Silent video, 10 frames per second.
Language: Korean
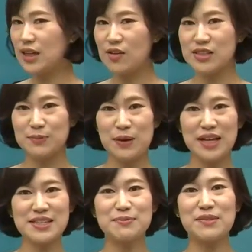
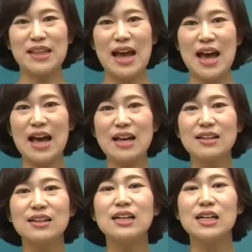연습하겠습니다.
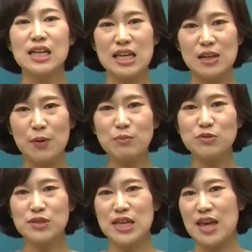1번
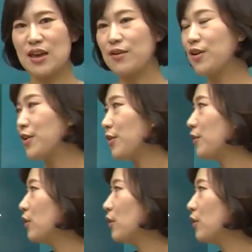문제예요.